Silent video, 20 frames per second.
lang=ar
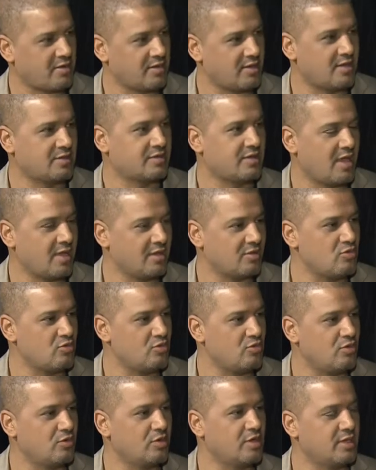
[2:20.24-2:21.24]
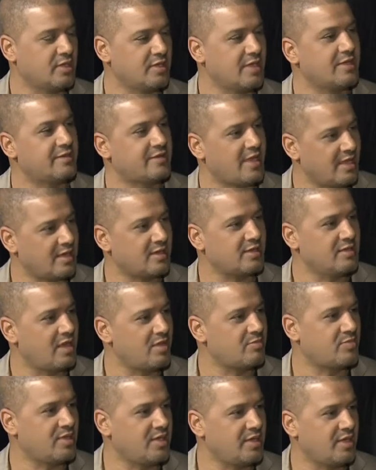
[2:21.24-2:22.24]
يلتحقوا
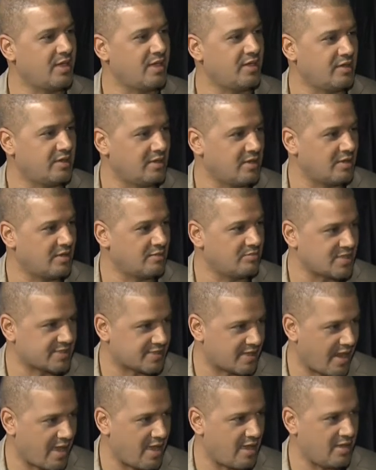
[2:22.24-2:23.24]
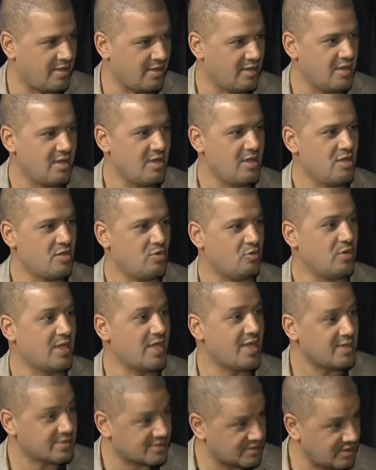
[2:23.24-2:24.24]
يلتحقن بالمسرح
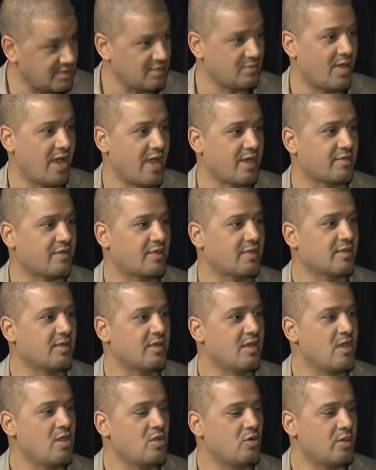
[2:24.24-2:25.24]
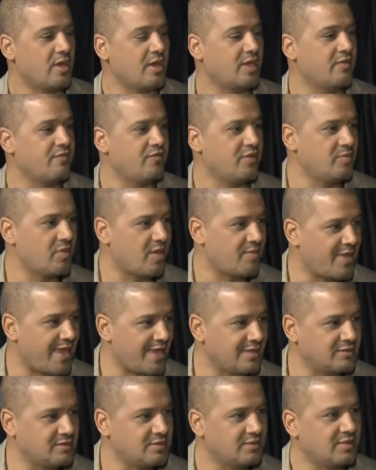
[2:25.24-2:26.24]
والسينما أيضا ولكن فيما
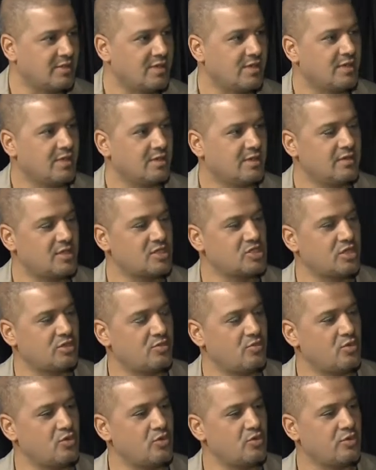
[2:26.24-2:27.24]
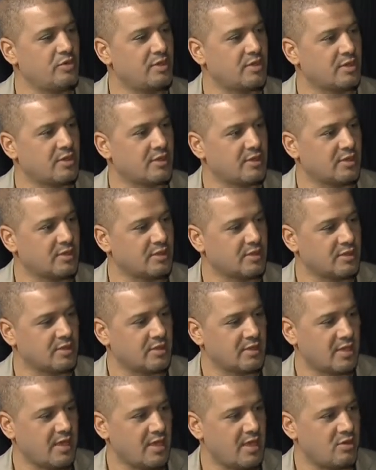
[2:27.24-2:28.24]
بعد نجد ميول
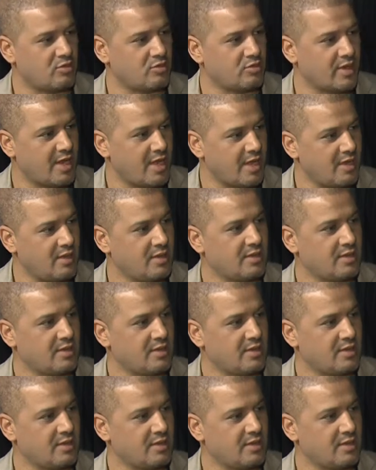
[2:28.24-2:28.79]
آه، هؤلاء